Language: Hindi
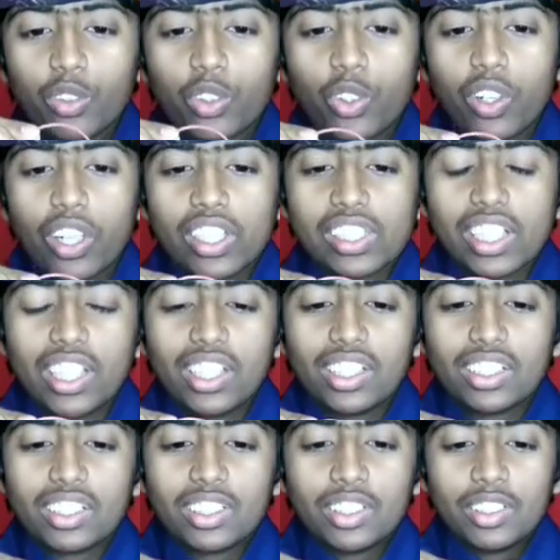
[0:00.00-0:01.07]
हूं थोड़ा सा
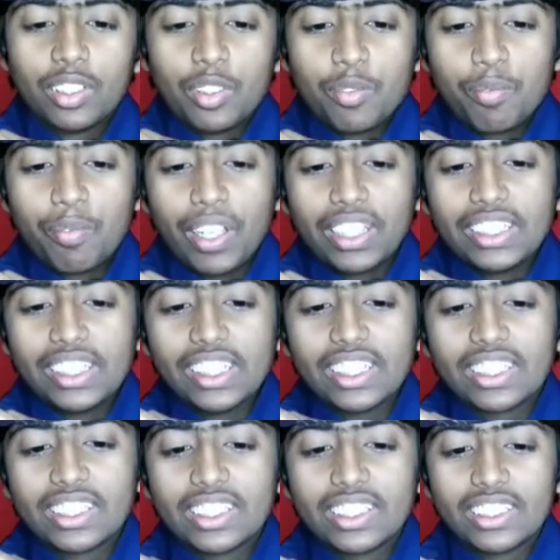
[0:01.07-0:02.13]

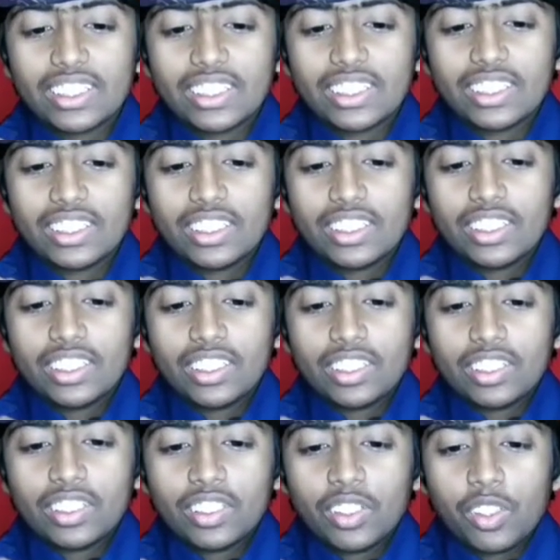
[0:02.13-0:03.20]
मैजिक
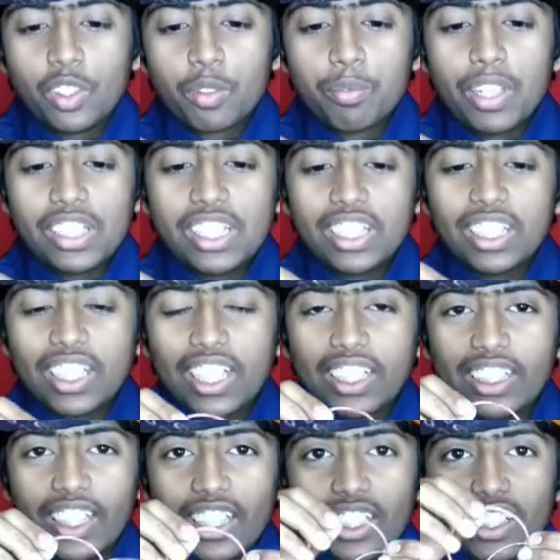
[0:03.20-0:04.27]
और मैजिक
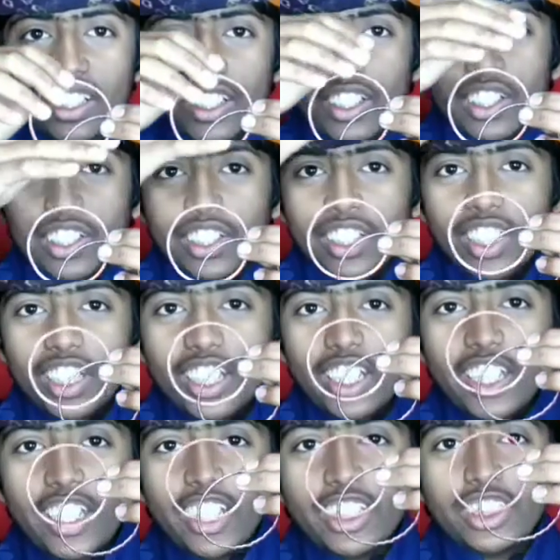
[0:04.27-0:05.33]
लगाते ही
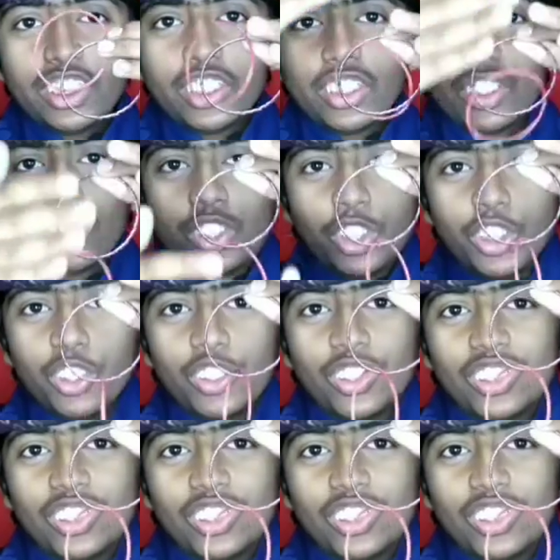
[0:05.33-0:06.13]
गिलगिली छू